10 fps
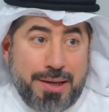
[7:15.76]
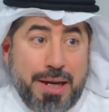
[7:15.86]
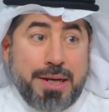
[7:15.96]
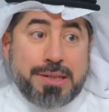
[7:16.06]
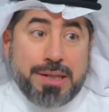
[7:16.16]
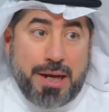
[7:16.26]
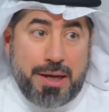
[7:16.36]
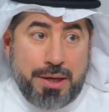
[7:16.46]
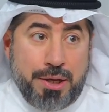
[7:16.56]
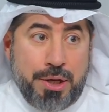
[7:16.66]

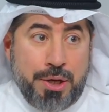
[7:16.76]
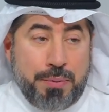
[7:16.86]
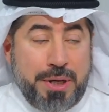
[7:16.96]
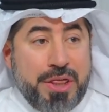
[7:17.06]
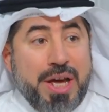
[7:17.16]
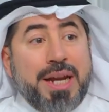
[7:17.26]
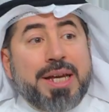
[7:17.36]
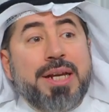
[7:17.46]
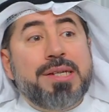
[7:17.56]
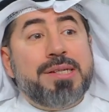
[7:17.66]
الإصلاح جميل. ولذلك
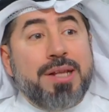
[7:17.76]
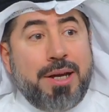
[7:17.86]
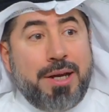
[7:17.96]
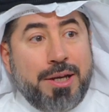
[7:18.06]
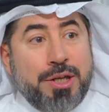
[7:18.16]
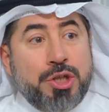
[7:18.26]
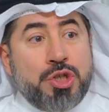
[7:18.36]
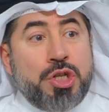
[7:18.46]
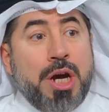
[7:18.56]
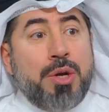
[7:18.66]
الإصلاح
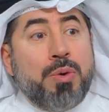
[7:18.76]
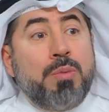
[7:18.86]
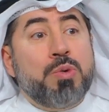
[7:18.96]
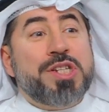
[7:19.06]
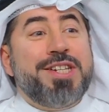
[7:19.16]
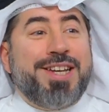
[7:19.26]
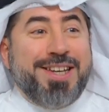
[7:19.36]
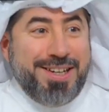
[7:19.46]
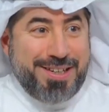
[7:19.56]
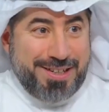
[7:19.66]
شأن
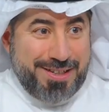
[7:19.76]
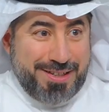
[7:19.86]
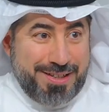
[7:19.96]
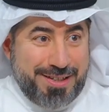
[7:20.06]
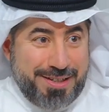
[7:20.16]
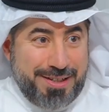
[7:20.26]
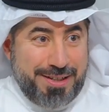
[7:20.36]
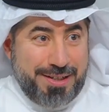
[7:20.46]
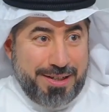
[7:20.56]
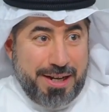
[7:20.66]
المصلحين مم.
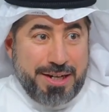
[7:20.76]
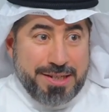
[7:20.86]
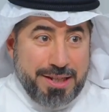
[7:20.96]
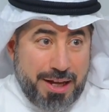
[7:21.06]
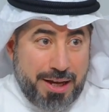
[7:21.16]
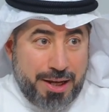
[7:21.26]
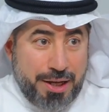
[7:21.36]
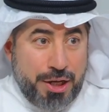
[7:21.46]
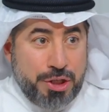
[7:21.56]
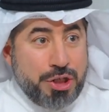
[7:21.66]
الإصلاح
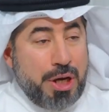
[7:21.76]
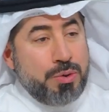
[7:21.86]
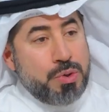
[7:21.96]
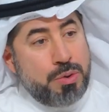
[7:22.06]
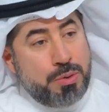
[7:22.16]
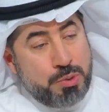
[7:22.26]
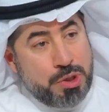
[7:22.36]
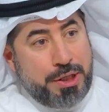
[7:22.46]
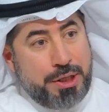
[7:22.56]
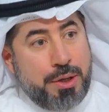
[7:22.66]
شأن
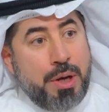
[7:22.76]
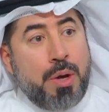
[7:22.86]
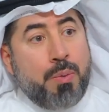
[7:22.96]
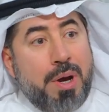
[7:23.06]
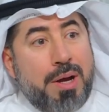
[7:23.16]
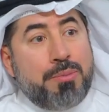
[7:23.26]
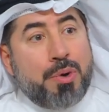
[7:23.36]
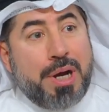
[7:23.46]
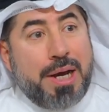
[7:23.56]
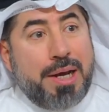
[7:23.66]
المصلحين
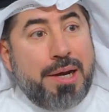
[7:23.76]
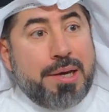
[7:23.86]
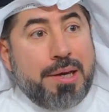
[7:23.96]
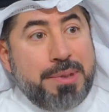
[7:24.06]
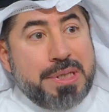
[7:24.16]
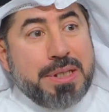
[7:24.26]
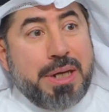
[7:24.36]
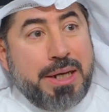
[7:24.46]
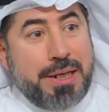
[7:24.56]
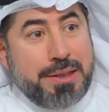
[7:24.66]
وأمر أهلك
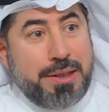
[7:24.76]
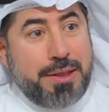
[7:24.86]
بالصلاة